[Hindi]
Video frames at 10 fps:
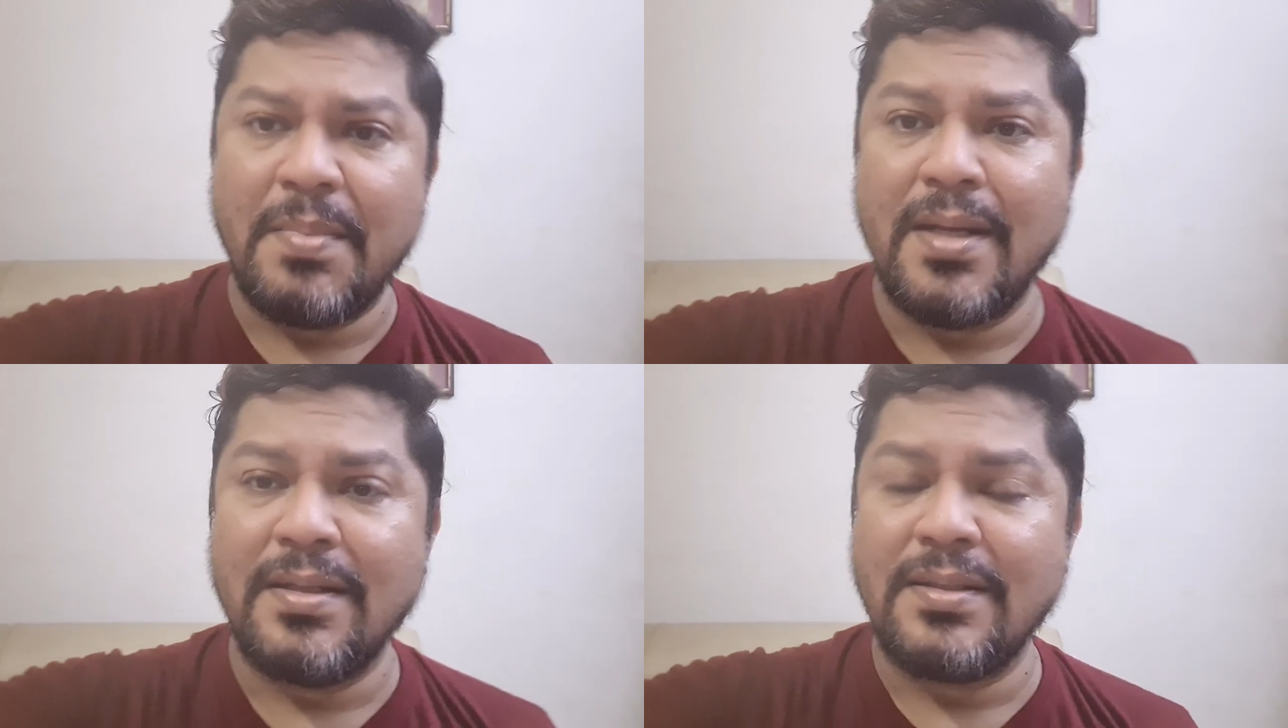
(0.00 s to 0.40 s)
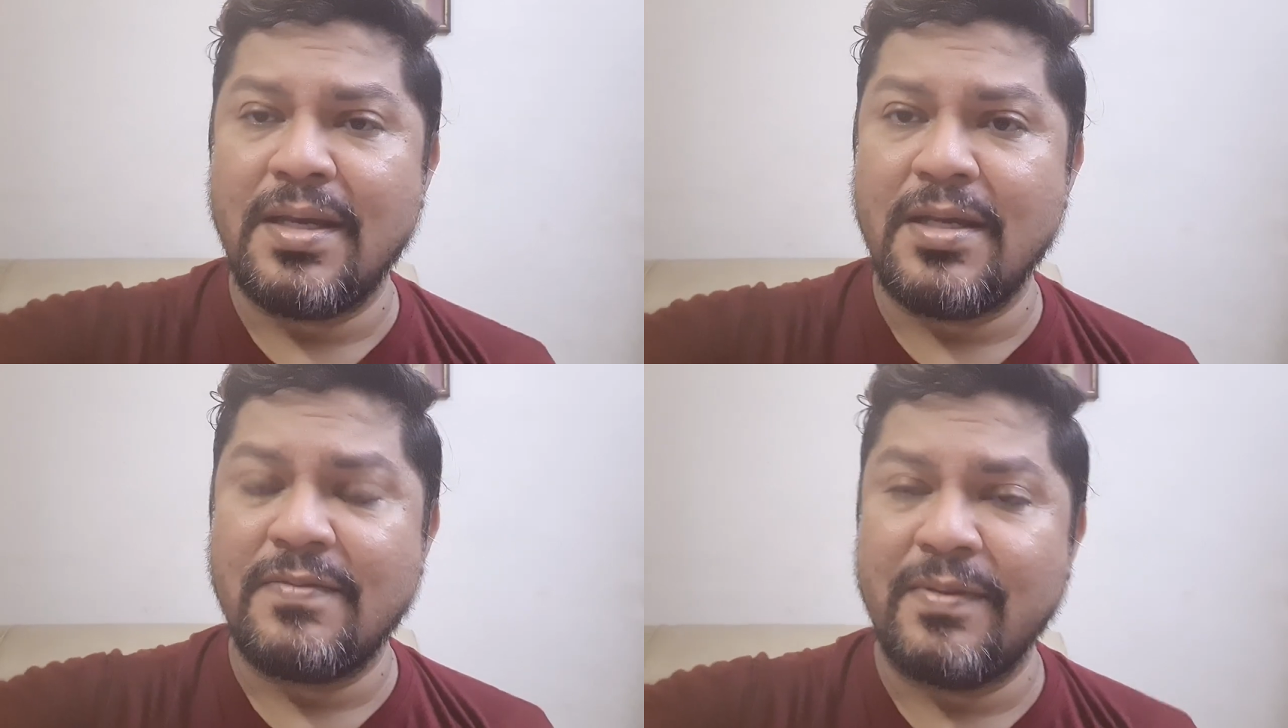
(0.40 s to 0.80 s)
मेहनत
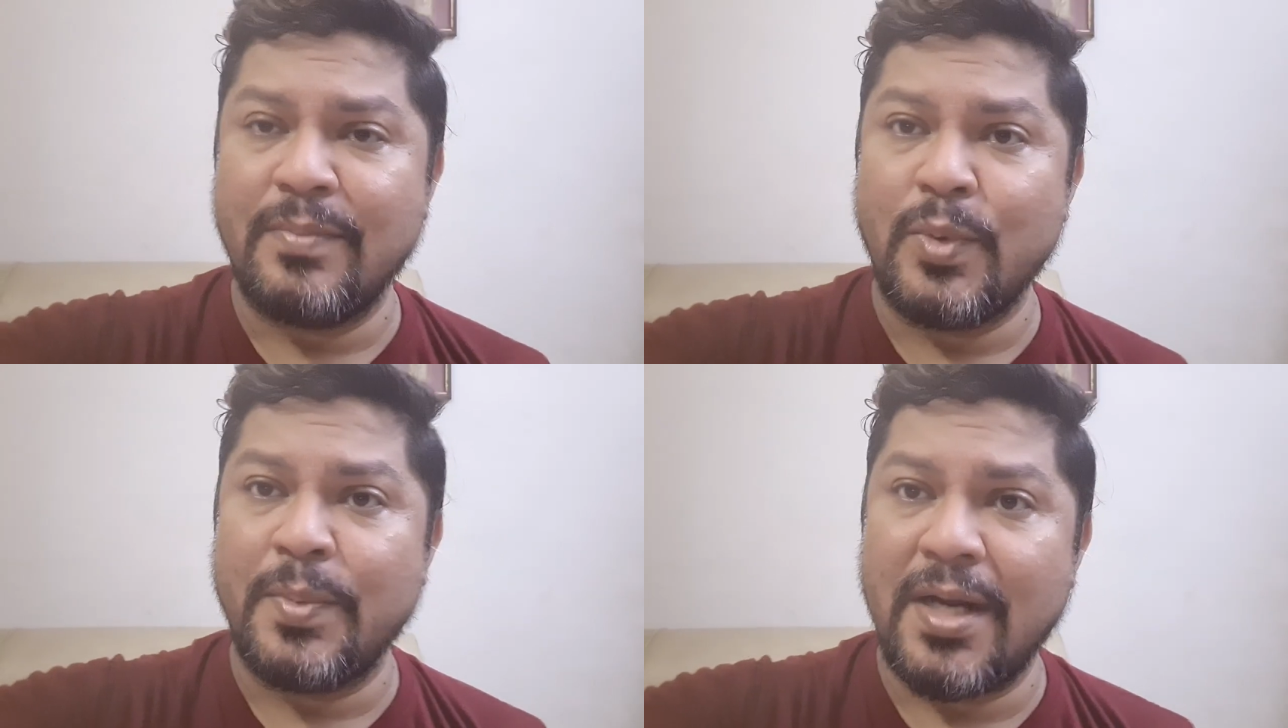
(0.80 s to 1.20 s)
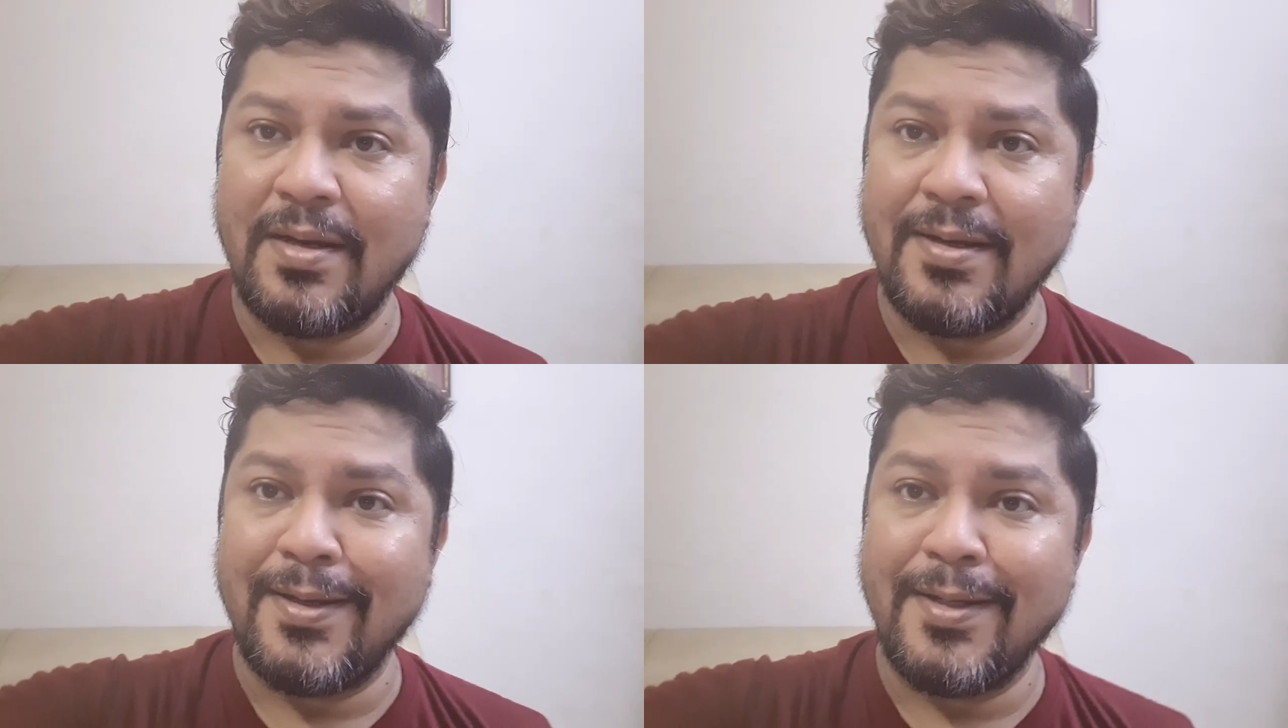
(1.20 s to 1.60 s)
किया इस फिल्म को
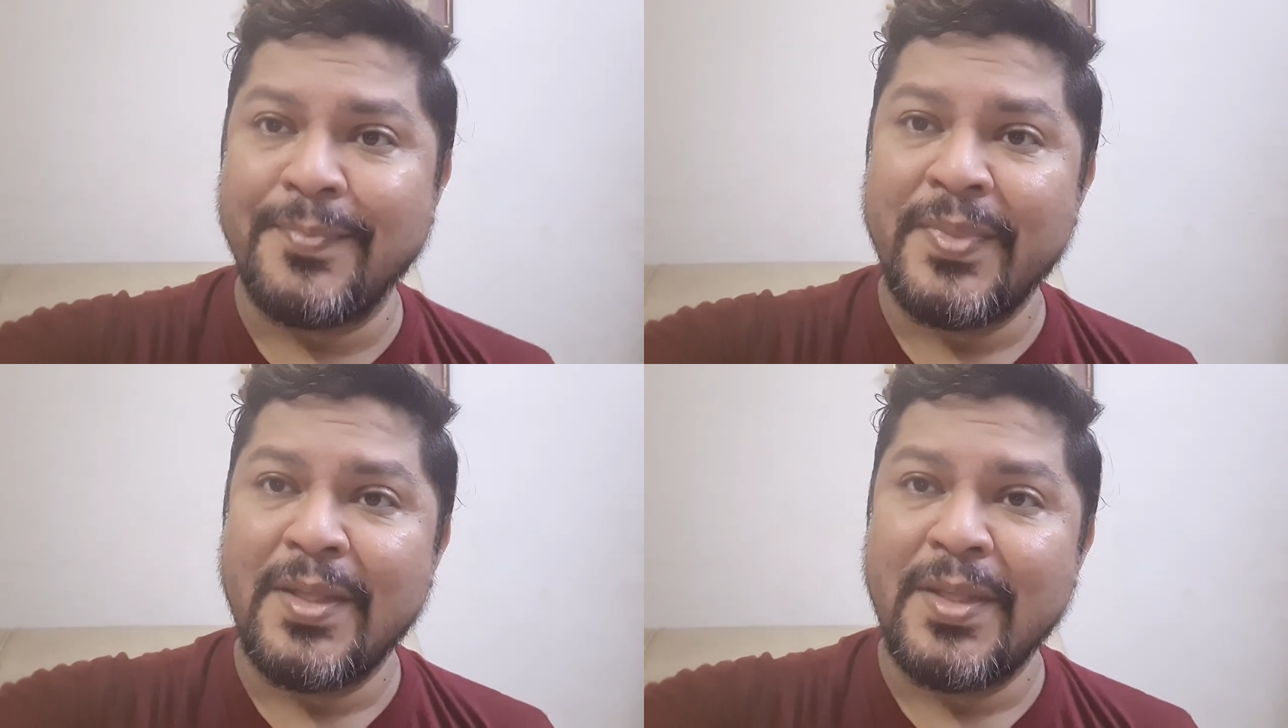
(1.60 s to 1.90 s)
बनाने के लिए